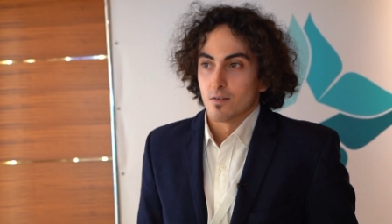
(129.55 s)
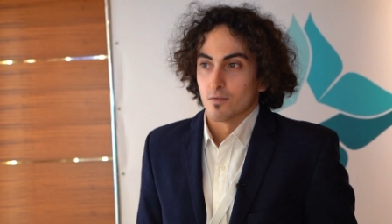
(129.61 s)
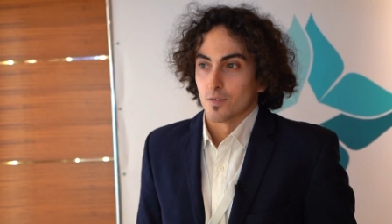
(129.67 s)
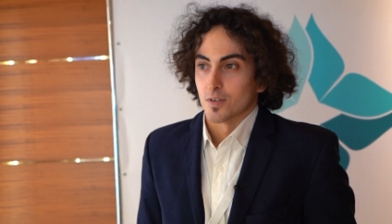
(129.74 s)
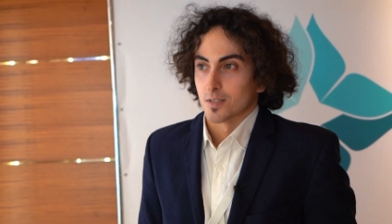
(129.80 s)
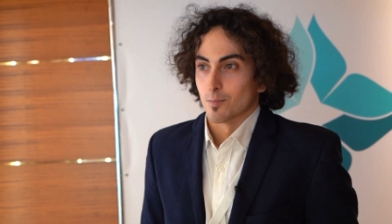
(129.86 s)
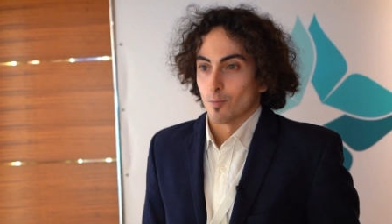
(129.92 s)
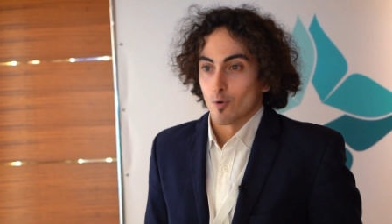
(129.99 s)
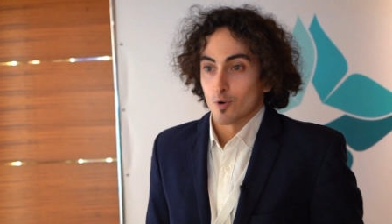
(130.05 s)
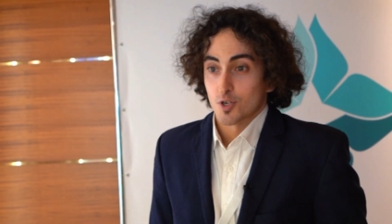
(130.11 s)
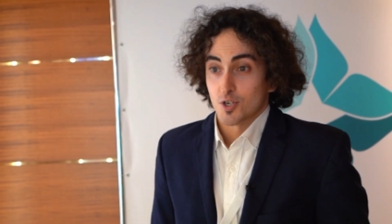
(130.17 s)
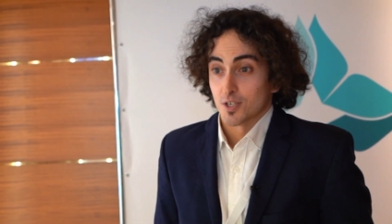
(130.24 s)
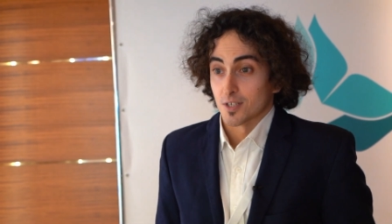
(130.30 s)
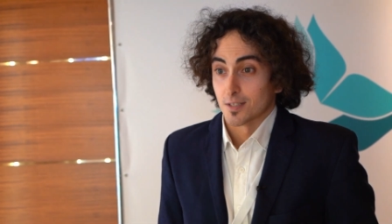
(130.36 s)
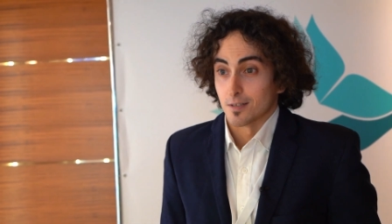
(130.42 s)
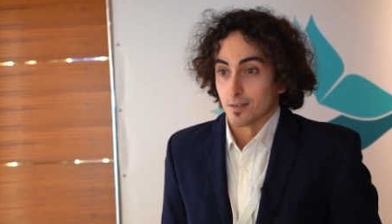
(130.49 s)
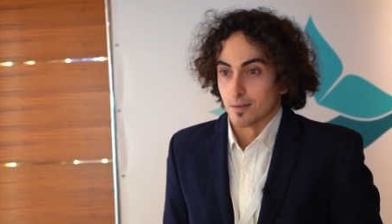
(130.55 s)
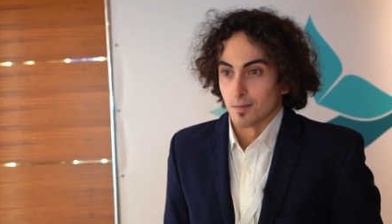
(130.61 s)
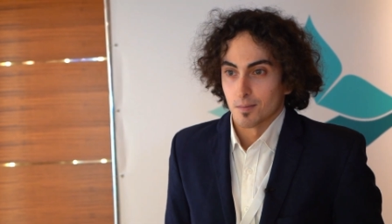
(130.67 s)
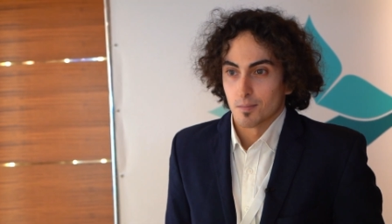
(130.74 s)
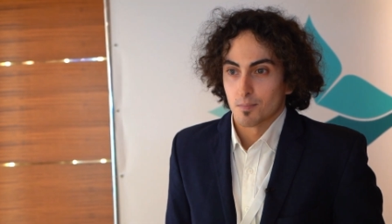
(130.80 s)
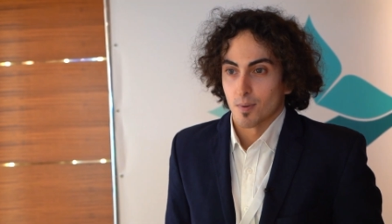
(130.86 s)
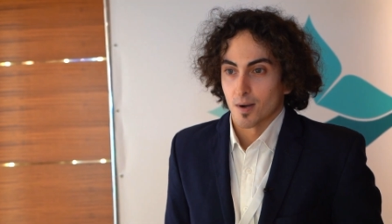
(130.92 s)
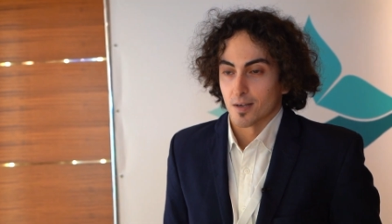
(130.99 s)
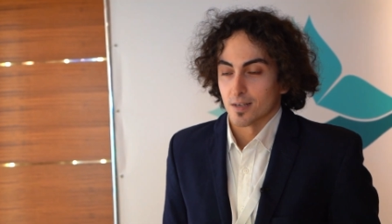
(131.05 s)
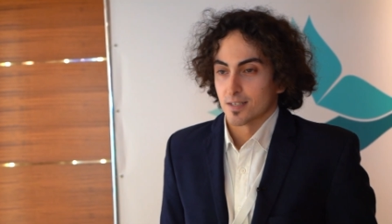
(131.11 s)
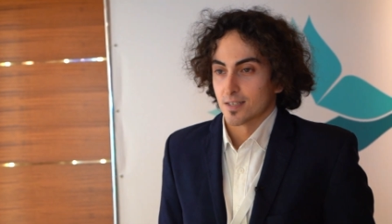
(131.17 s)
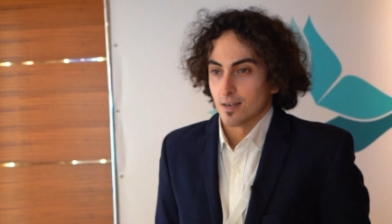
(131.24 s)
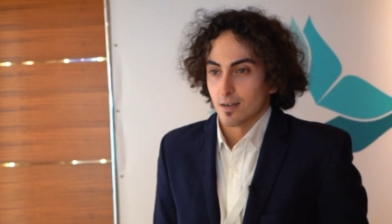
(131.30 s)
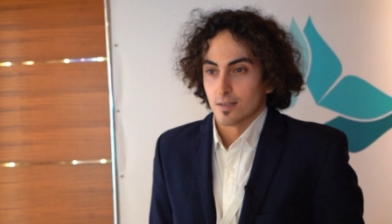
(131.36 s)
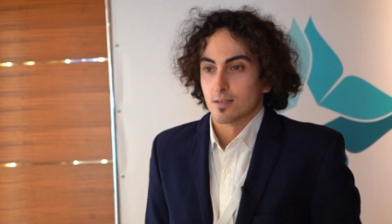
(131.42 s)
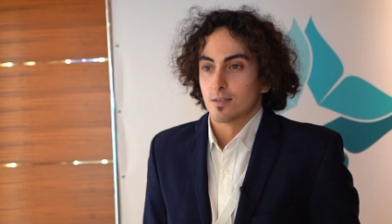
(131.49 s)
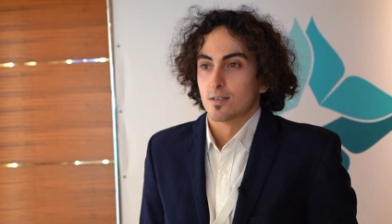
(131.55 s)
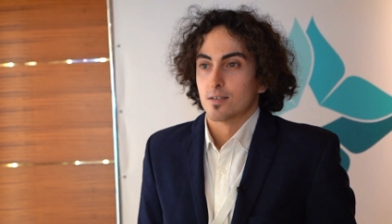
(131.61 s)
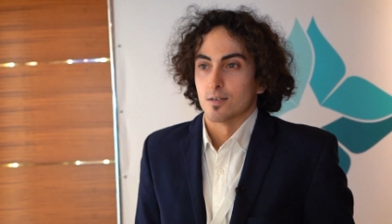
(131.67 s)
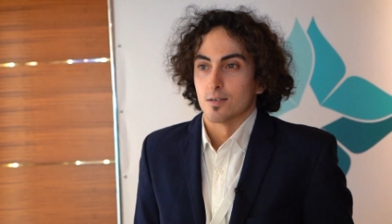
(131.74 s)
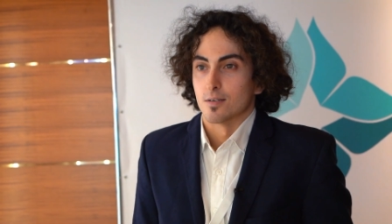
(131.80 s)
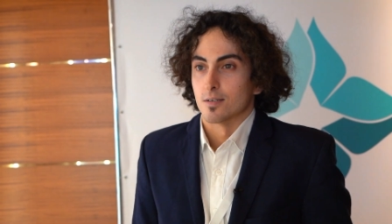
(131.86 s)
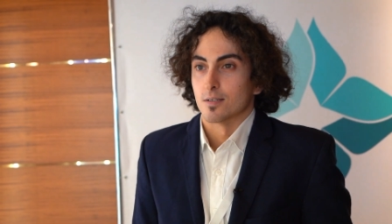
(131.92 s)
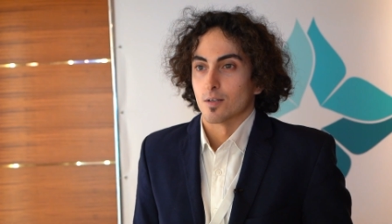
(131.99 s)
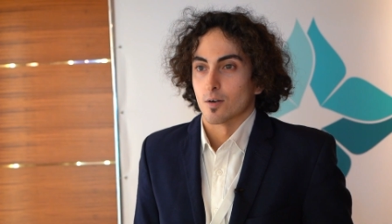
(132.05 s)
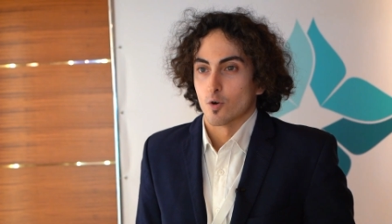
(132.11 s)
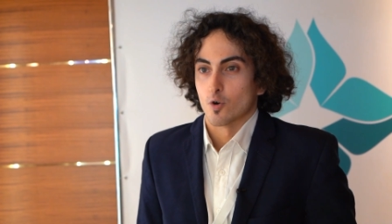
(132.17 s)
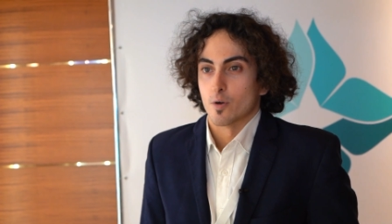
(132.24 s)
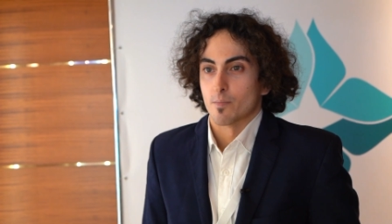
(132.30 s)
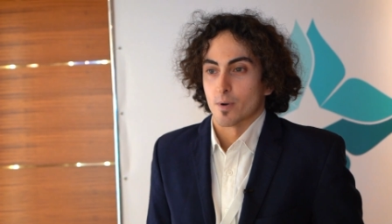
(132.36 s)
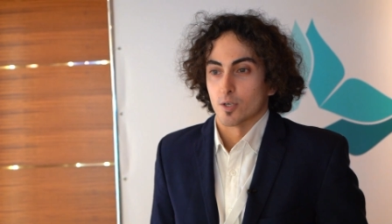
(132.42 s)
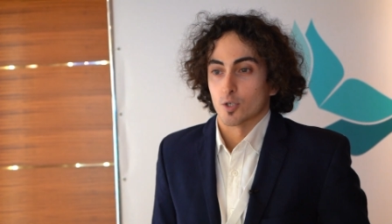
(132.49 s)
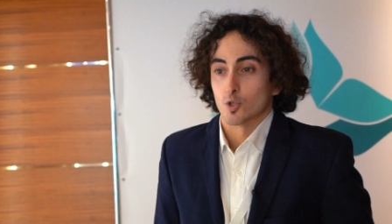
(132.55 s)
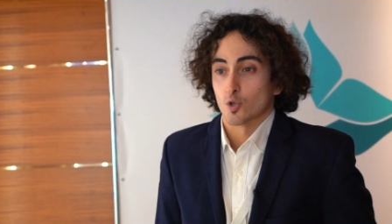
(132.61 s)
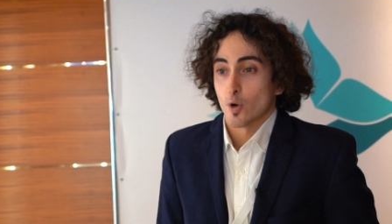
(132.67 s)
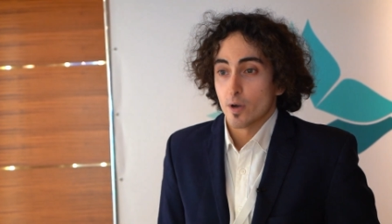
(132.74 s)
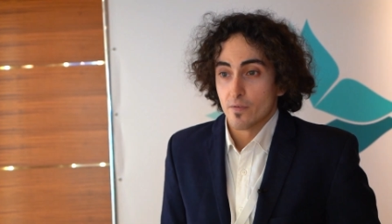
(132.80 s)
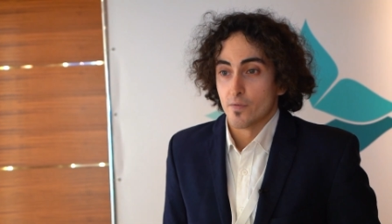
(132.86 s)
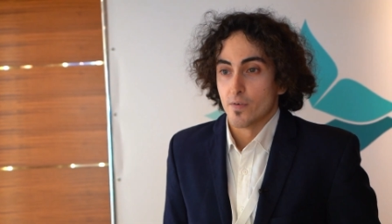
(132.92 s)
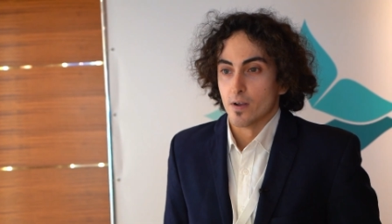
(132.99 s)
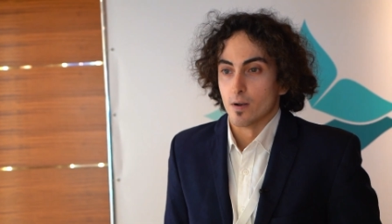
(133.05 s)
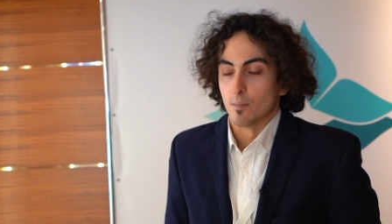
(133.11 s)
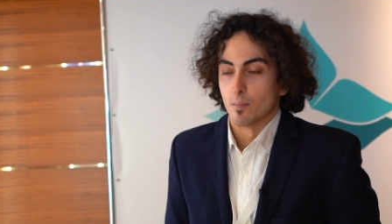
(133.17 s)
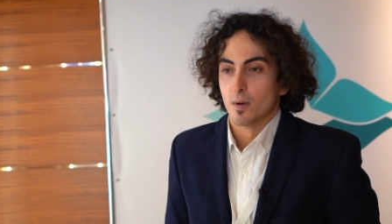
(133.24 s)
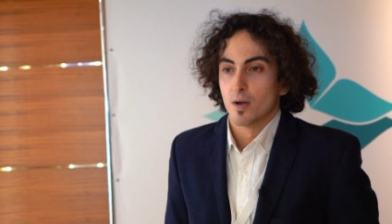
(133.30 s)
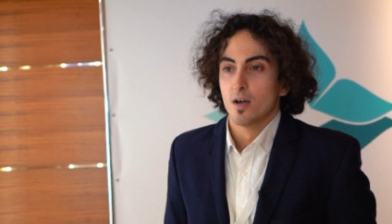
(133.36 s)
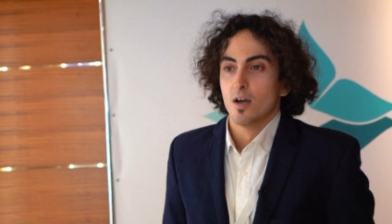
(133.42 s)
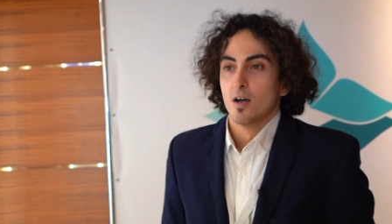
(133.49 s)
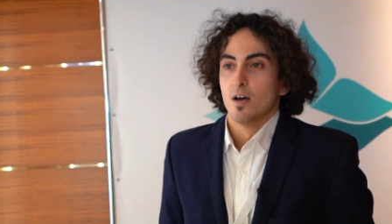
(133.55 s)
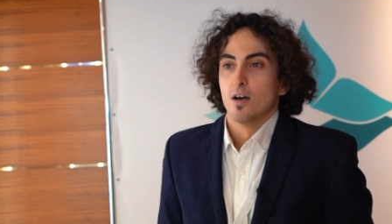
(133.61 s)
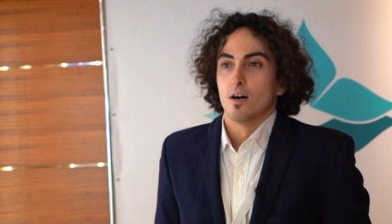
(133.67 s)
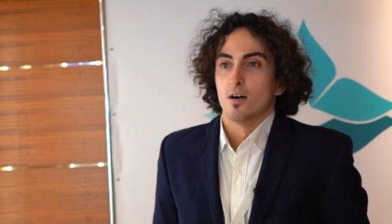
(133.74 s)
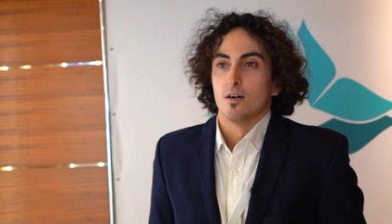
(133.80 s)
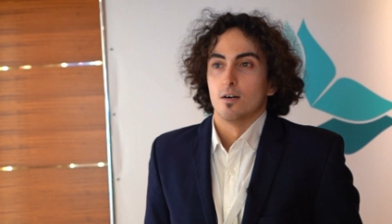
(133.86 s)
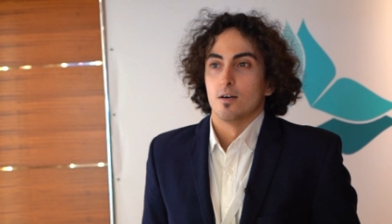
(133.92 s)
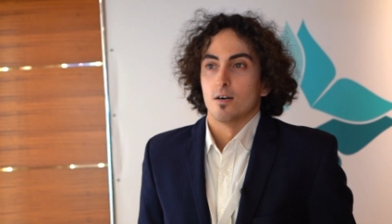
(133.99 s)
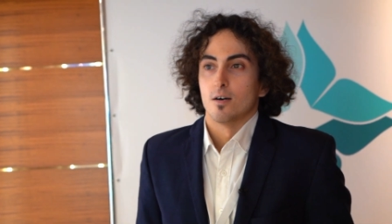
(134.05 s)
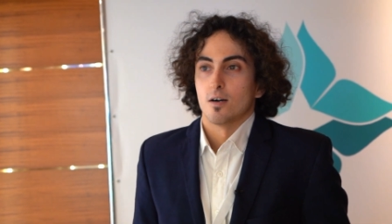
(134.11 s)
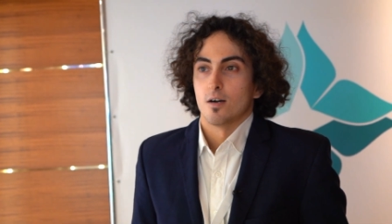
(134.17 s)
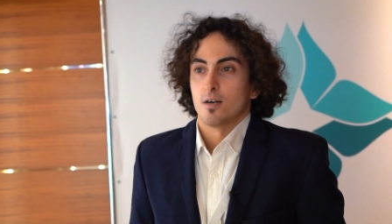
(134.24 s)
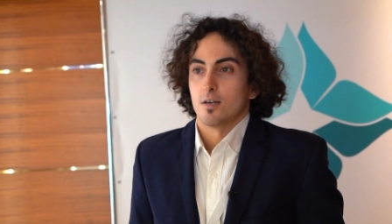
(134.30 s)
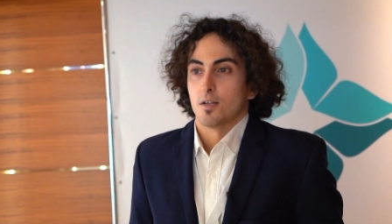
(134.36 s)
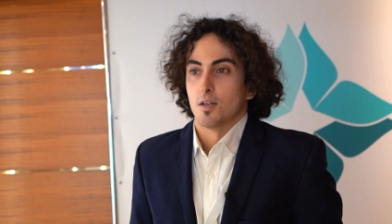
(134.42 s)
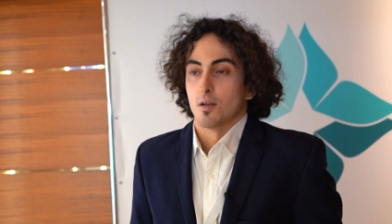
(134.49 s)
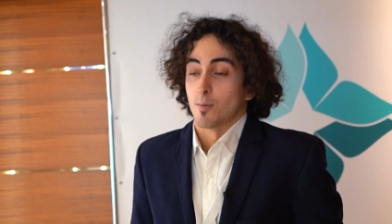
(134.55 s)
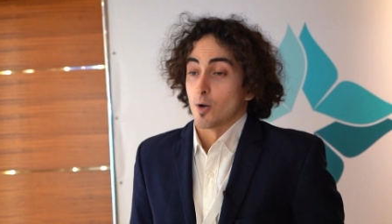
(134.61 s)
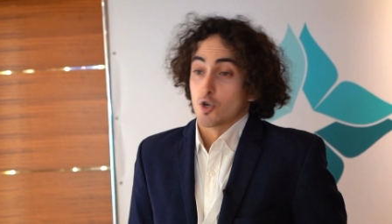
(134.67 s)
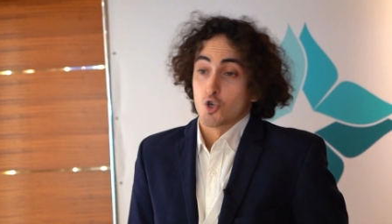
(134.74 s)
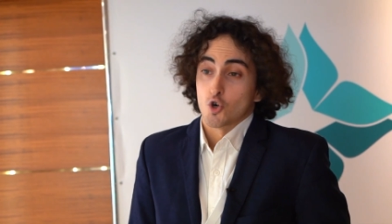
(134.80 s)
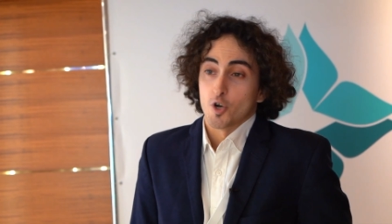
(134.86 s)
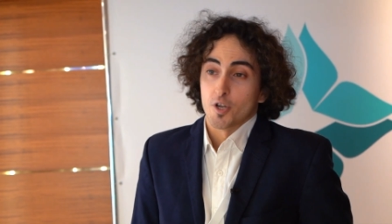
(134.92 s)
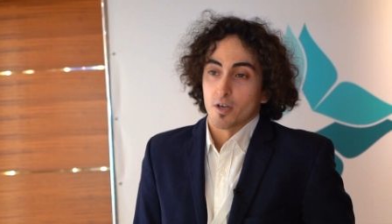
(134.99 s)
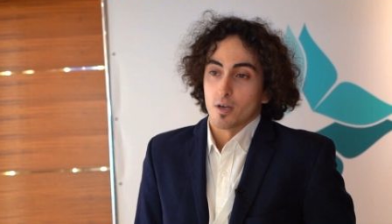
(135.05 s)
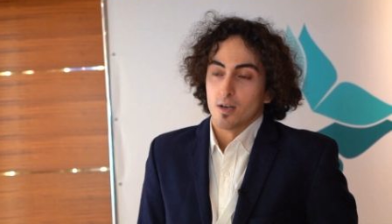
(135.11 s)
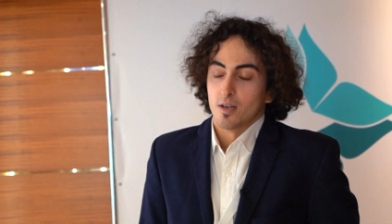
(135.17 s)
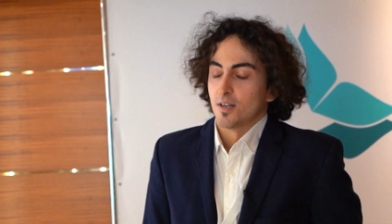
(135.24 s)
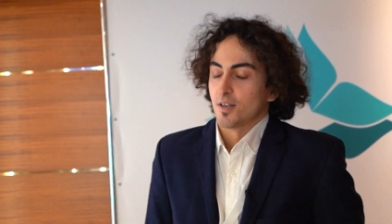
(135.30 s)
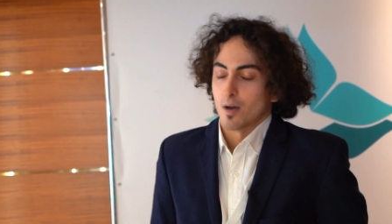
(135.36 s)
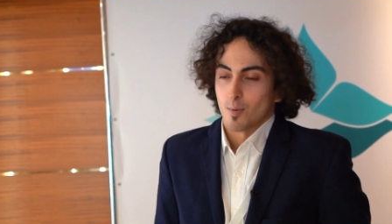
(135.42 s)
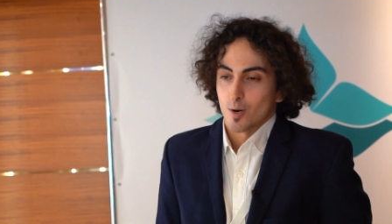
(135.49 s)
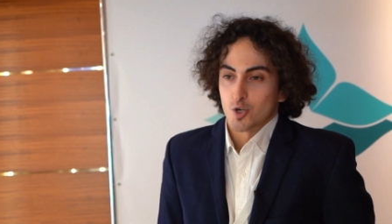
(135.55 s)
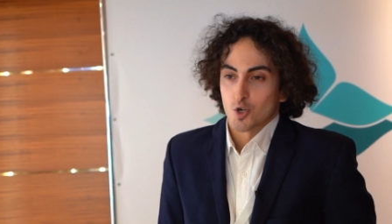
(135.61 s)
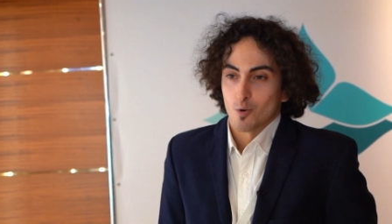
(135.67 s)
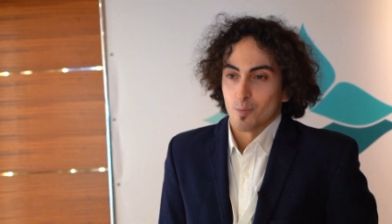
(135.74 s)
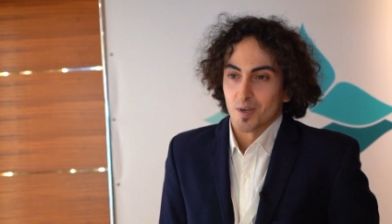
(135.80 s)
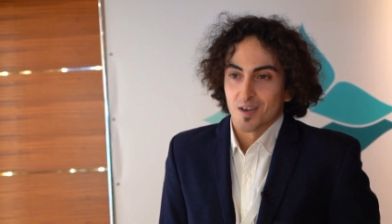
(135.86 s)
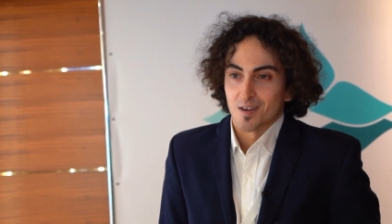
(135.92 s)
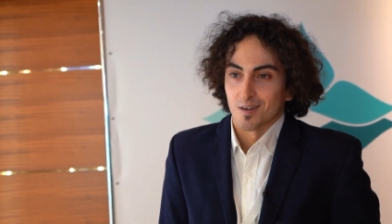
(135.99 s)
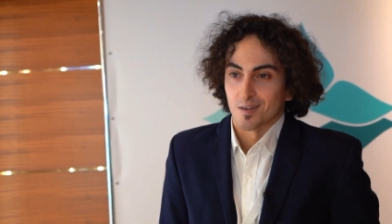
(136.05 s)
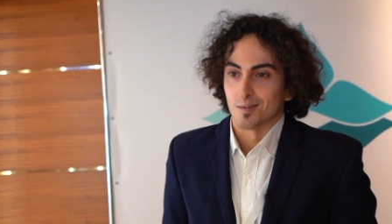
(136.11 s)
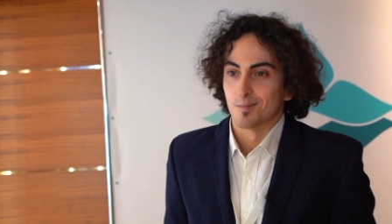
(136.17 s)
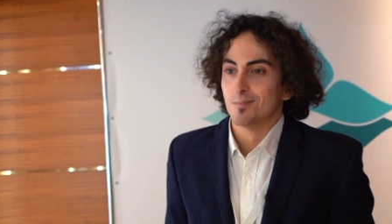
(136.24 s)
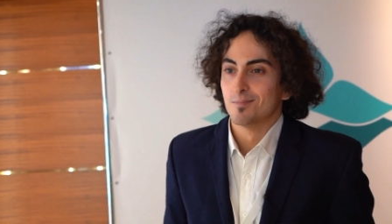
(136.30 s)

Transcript: возможности показать э, такой простой фильм э, на, большом, на большом экране.